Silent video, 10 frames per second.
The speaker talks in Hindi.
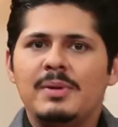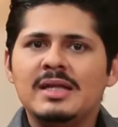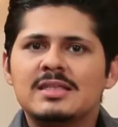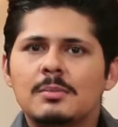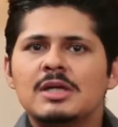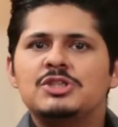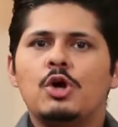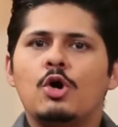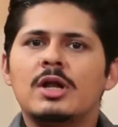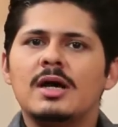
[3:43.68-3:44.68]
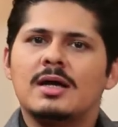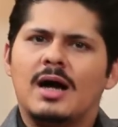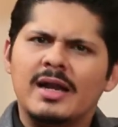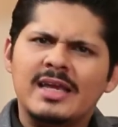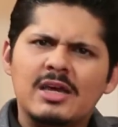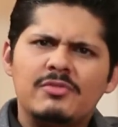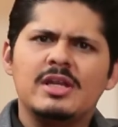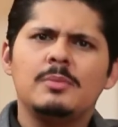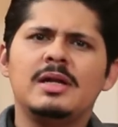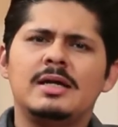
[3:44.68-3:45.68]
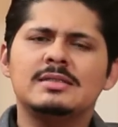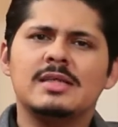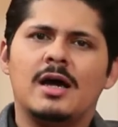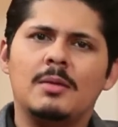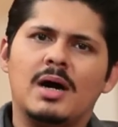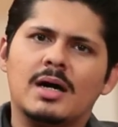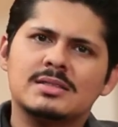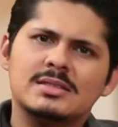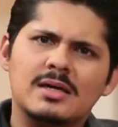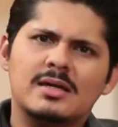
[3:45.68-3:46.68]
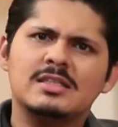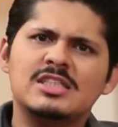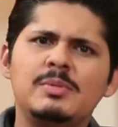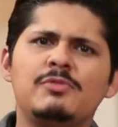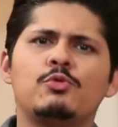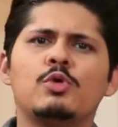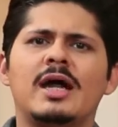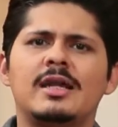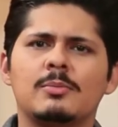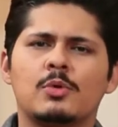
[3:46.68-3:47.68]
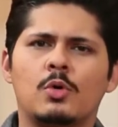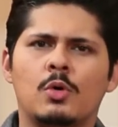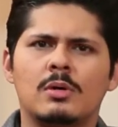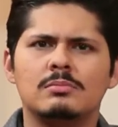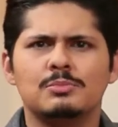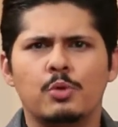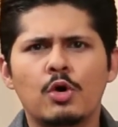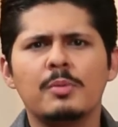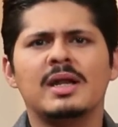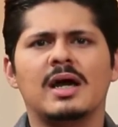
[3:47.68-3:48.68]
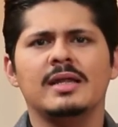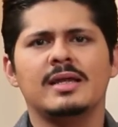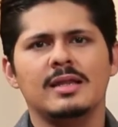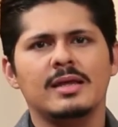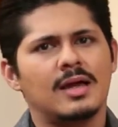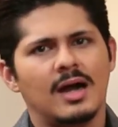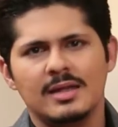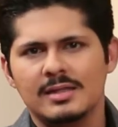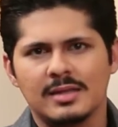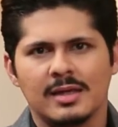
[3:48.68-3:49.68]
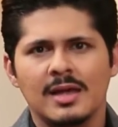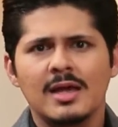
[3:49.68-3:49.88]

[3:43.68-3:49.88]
अपनी समझ और खाने की अवेलेबिलिटी से हम अक्सर किसी भी फूड आइटम को भूख मिटाने के लिए खा लेते हैं